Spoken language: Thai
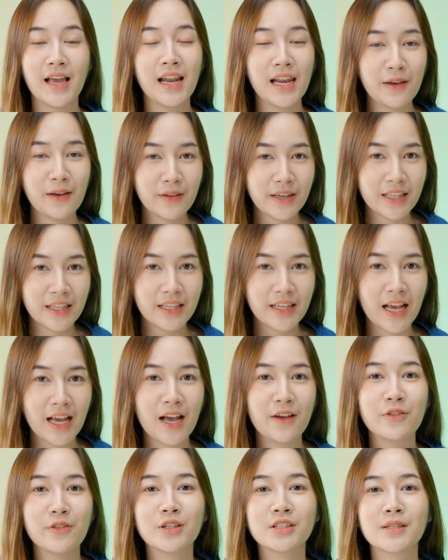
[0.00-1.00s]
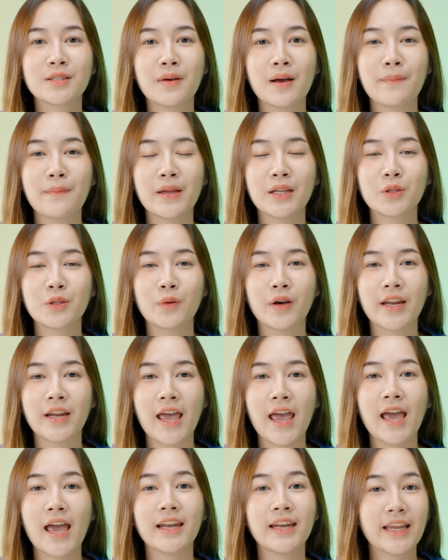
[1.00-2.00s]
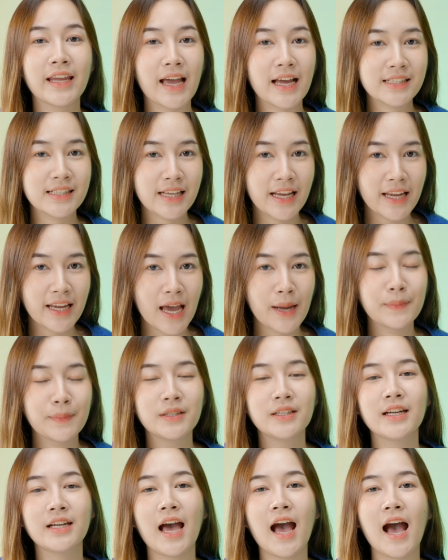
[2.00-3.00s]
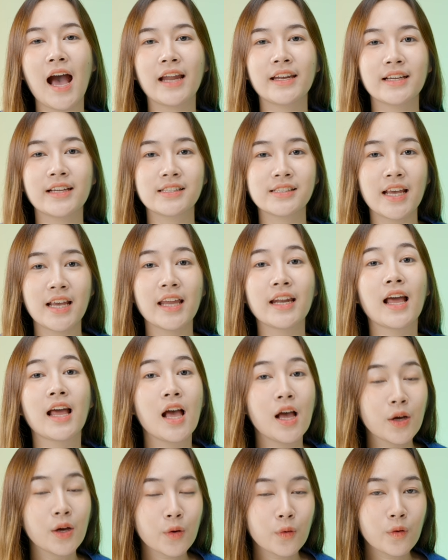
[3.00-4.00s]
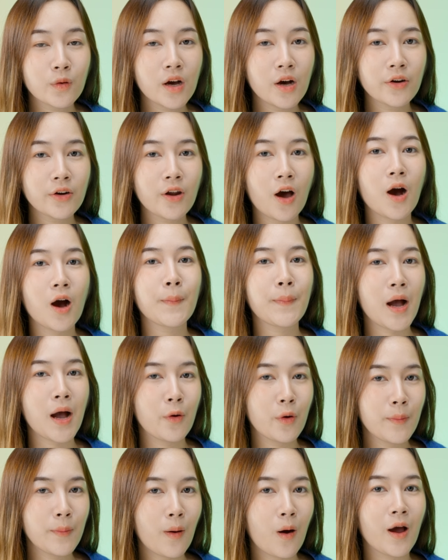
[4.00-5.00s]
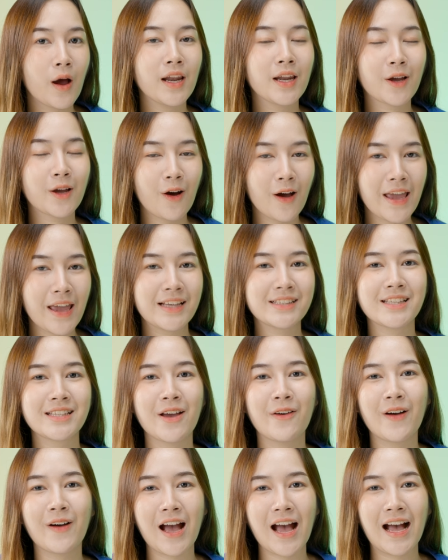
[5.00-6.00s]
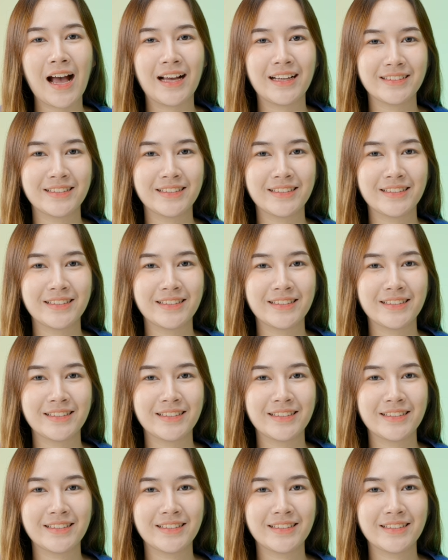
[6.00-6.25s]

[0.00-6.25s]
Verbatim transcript: และวันนี้นะคะ ฟิวก็จะมาเป็นตัวแทนในการใช้งานพื้นฐาน อย่างเช่น Google Doc s PowerPoint แล้วก็ Excel ค่ะ